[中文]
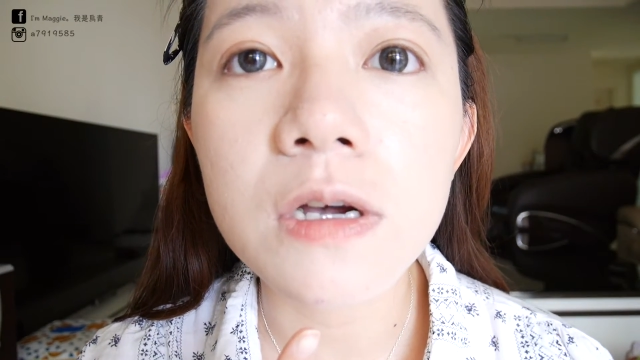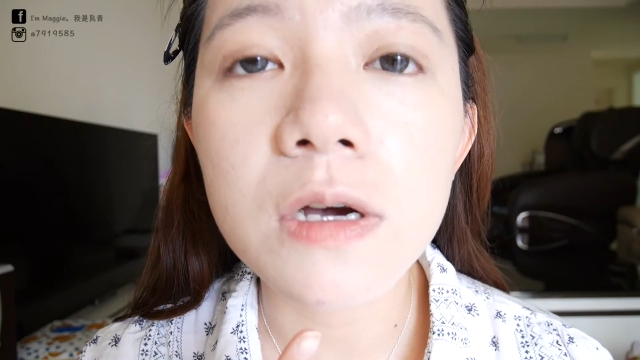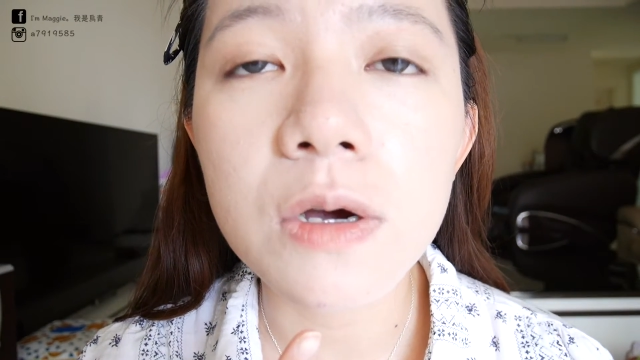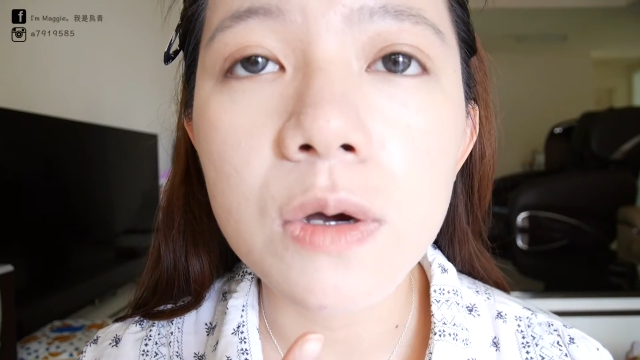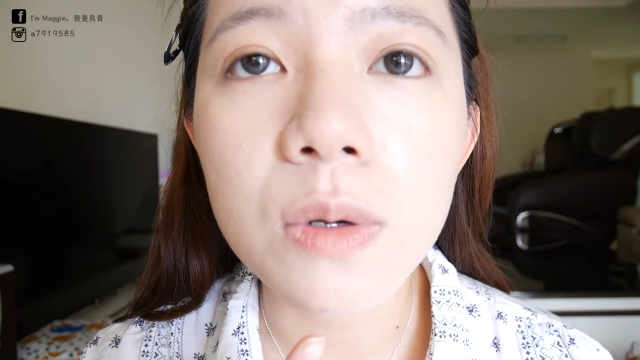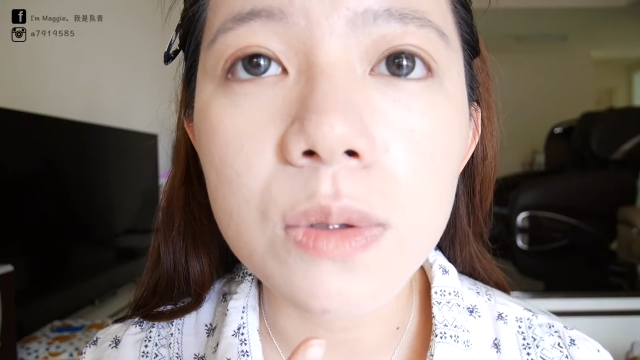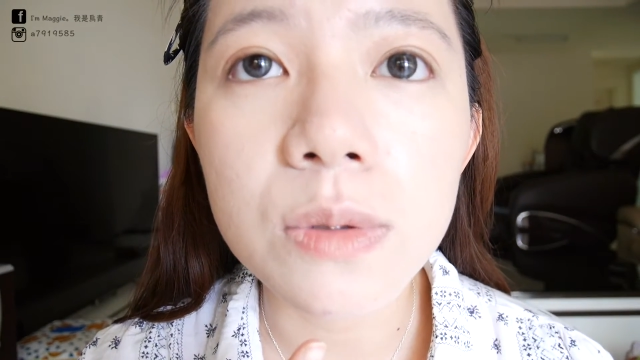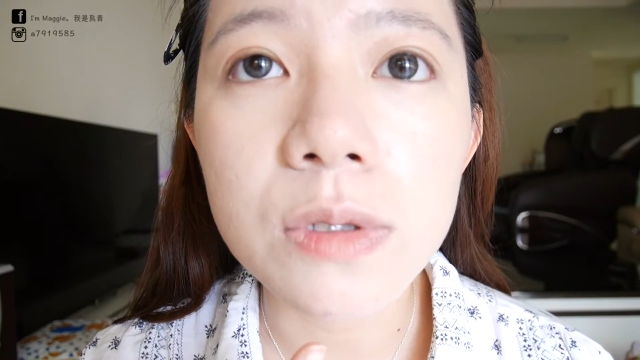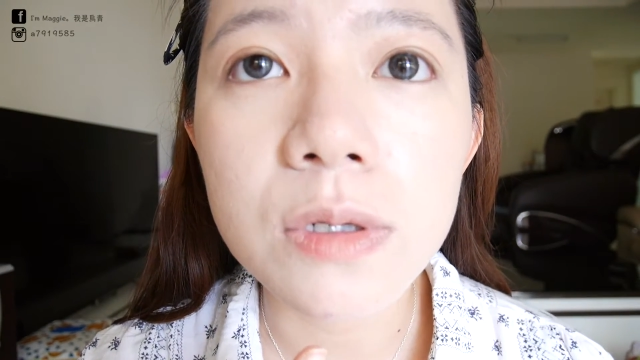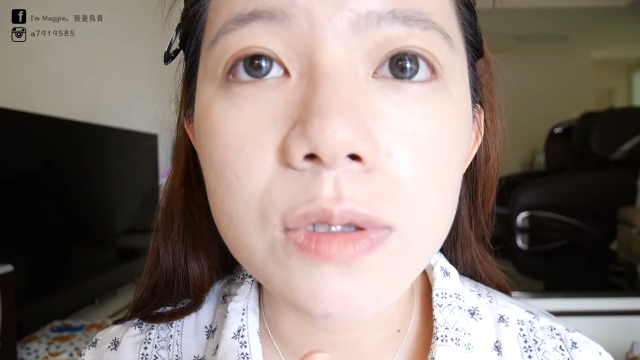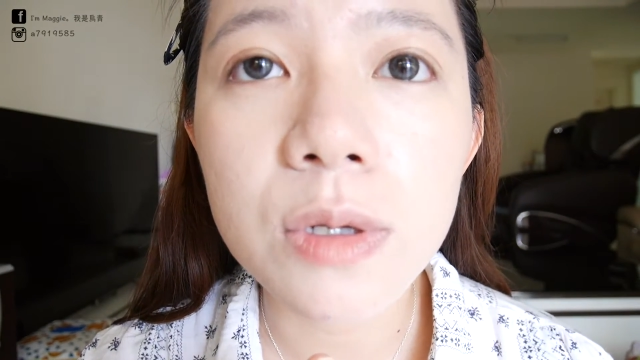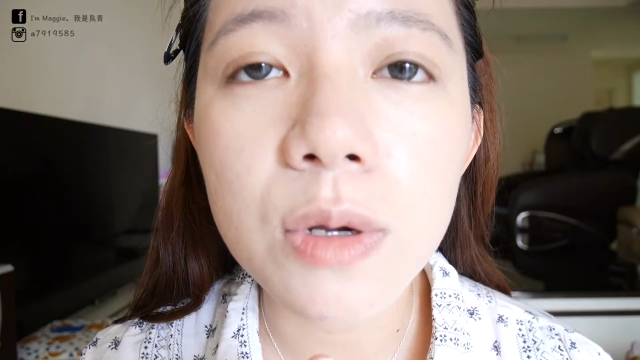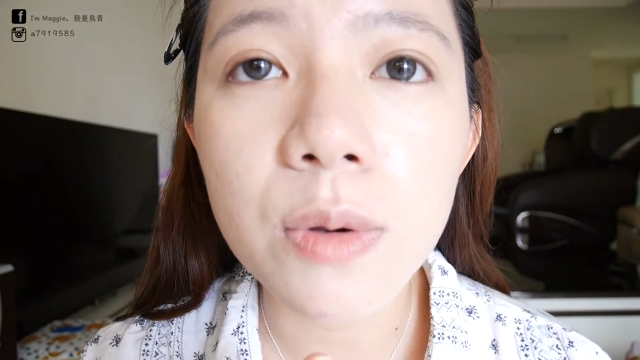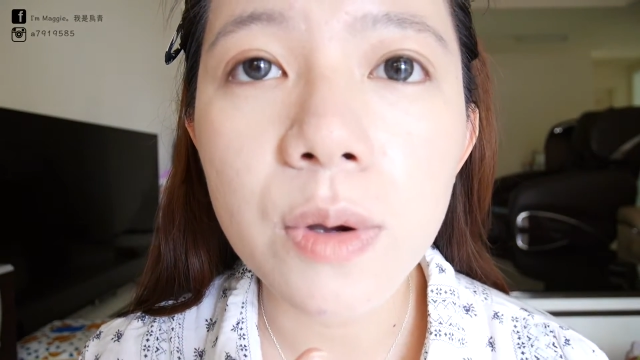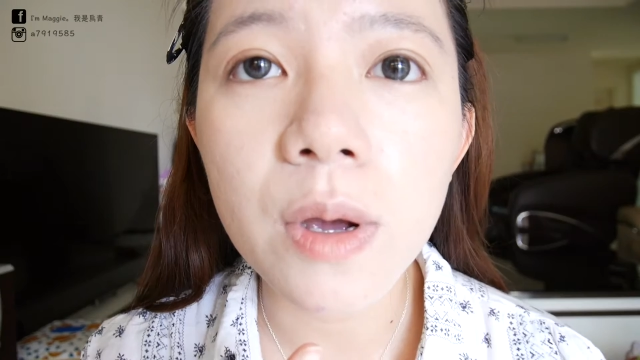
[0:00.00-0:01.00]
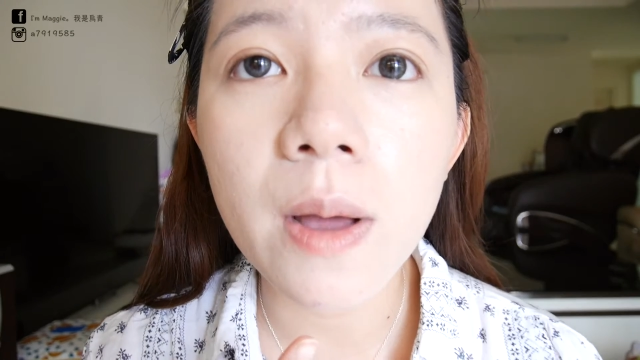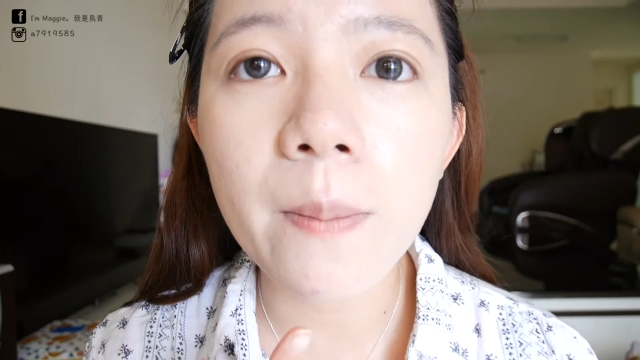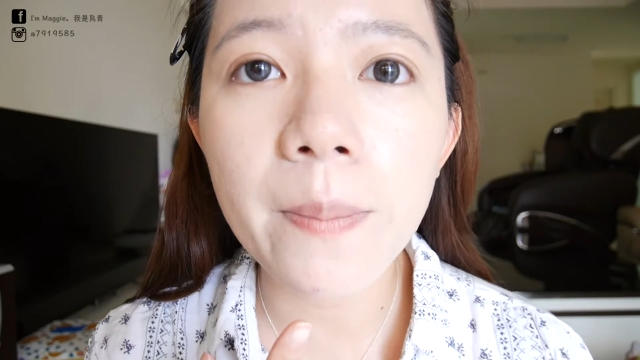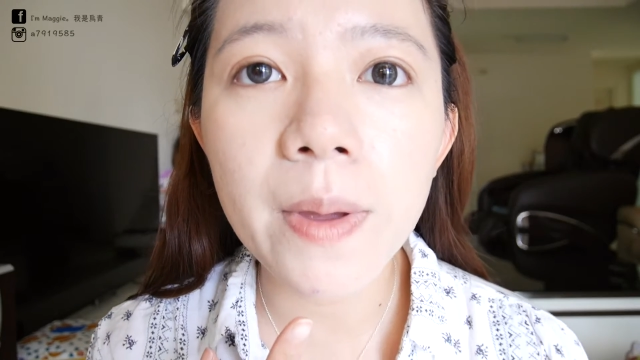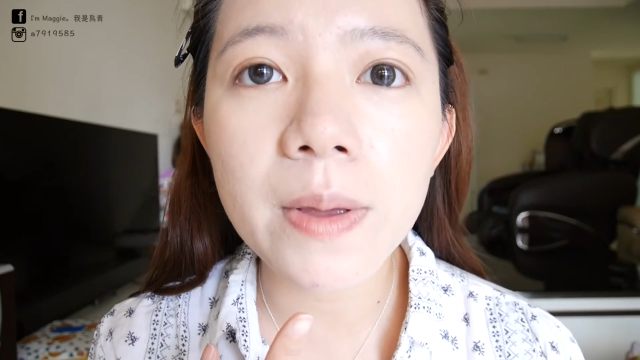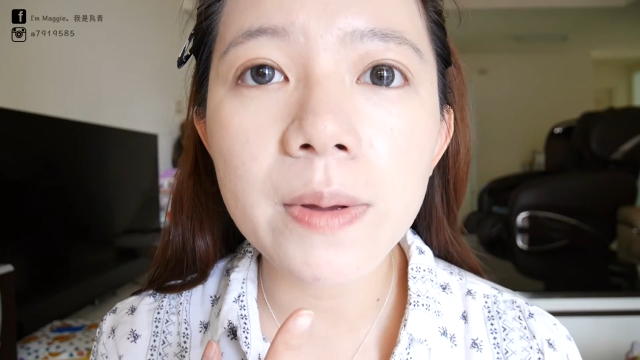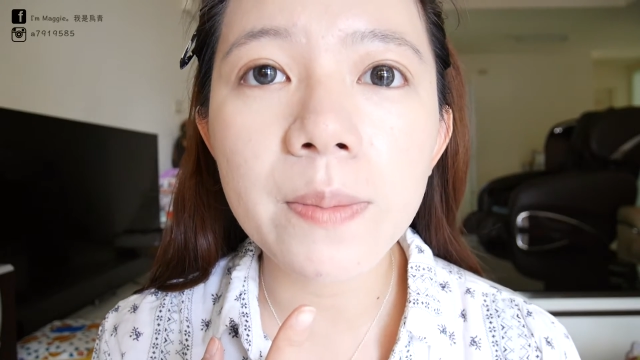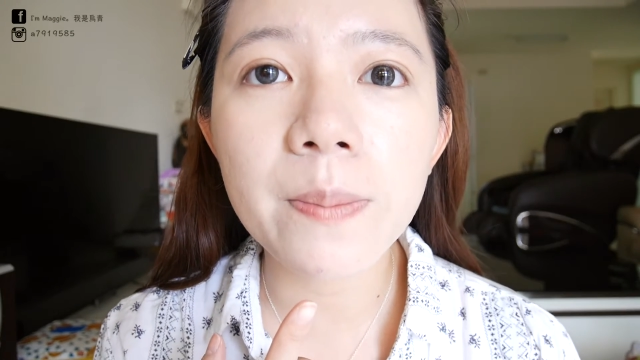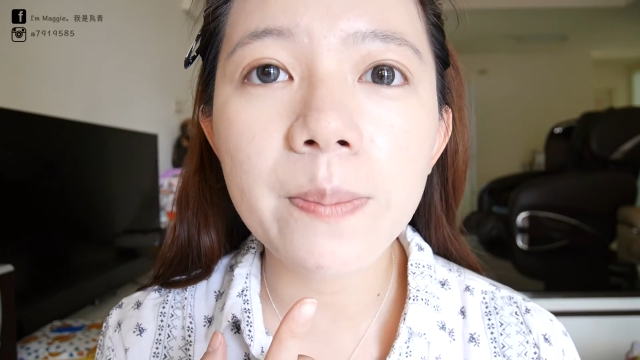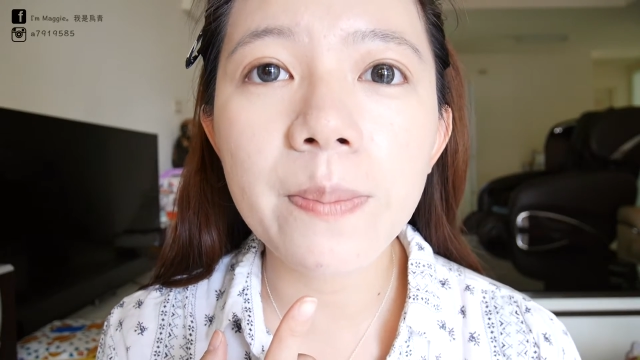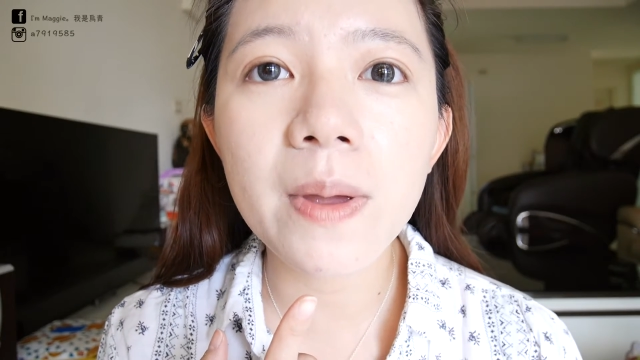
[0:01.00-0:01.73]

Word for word: 很红的那种刚被